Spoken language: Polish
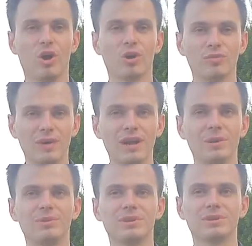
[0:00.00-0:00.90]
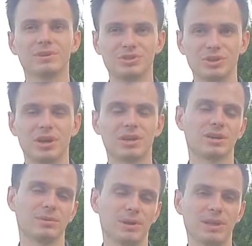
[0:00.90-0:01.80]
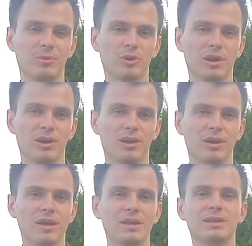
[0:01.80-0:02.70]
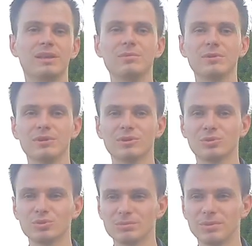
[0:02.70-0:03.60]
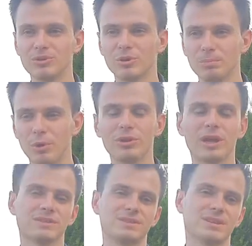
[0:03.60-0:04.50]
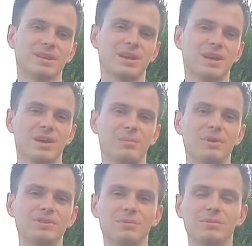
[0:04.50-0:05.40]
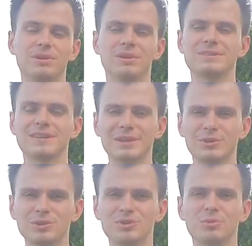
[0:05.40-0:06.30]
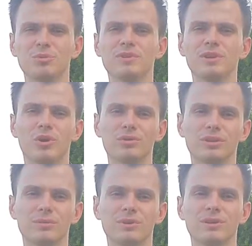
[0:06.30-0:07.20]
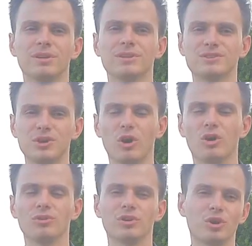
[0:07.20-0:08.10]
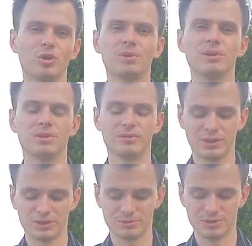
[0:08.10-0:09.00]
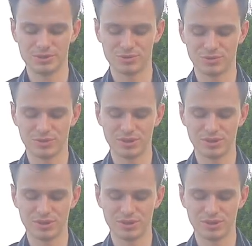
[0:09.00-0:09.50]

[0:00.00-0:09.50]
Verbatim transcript: o chwalebnych czynach Pana Boga tym, którzy będą po nas. Będziemy z radością mówili o tym, co On robi w naszym życiu.